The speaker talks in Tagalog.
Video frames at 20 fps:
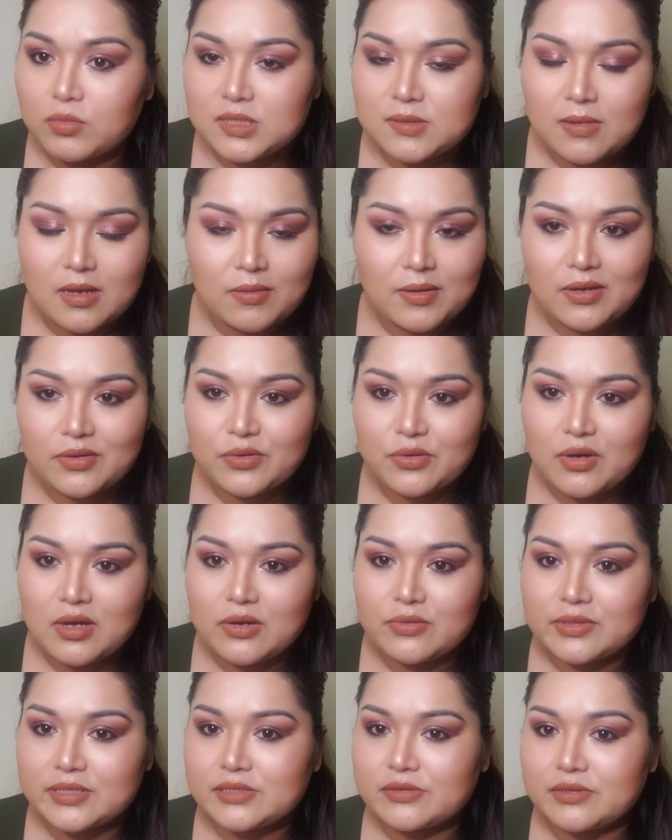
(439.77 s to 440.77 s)
mas mahaba yung
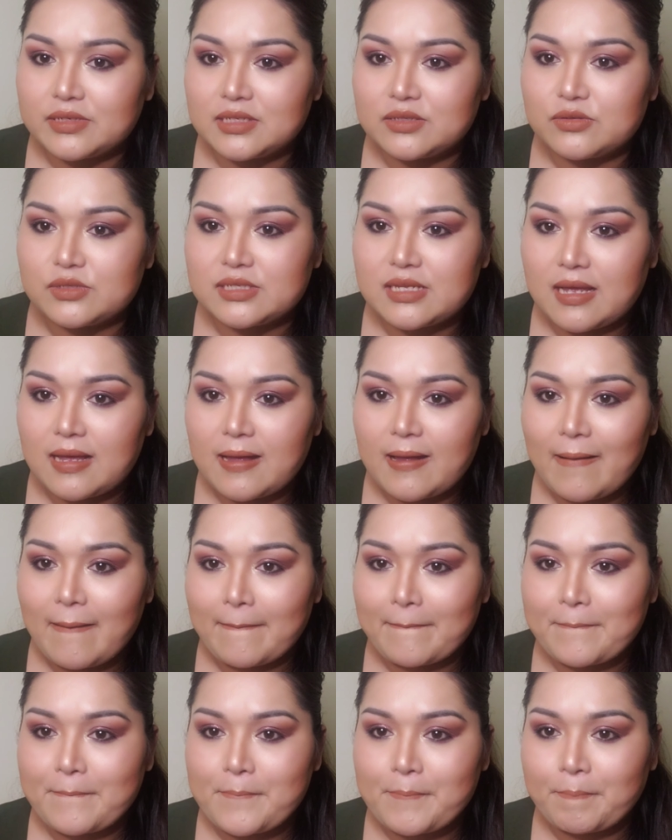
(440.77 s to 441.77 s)
hours ko dito sa
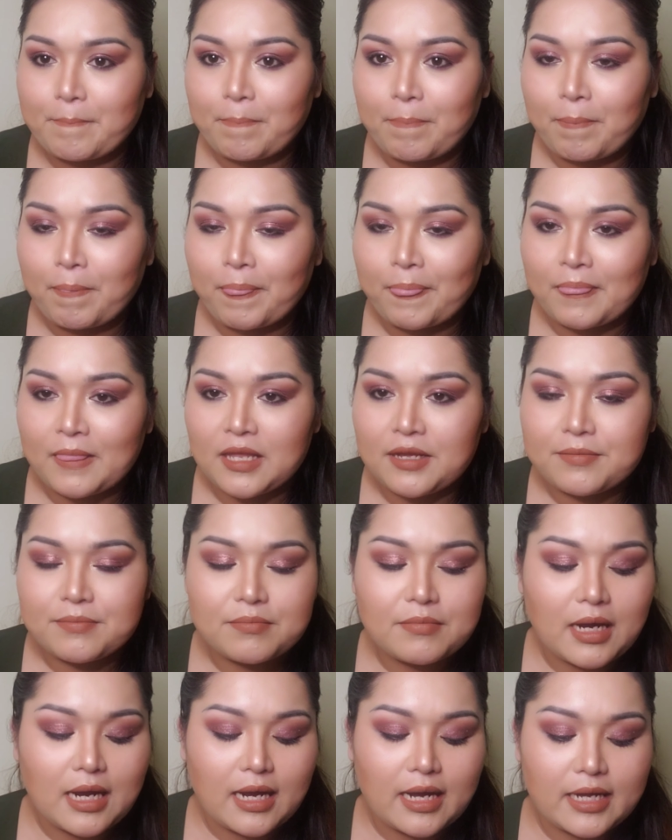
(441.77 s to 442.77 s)

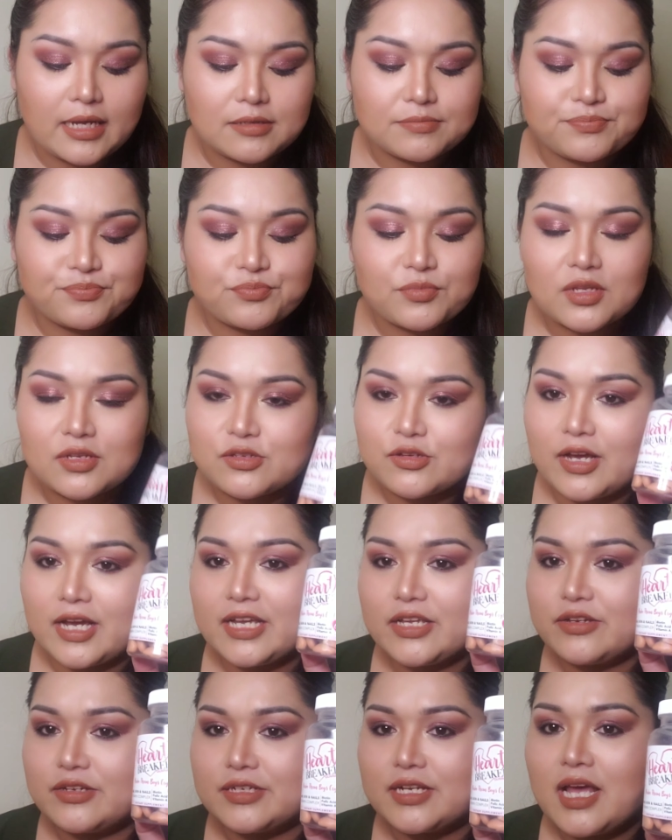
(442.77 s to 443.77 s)
bahay. So
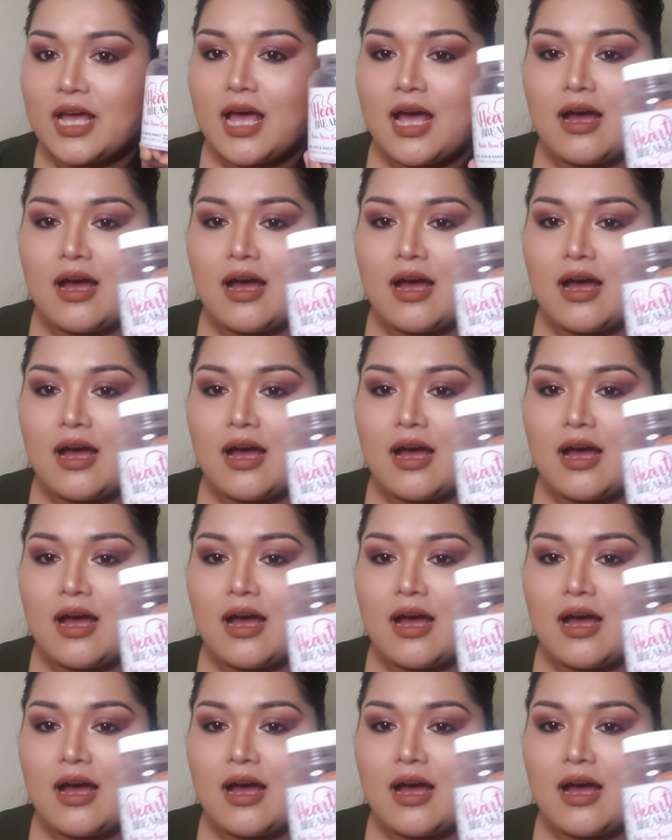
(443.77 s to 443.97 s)
ayun,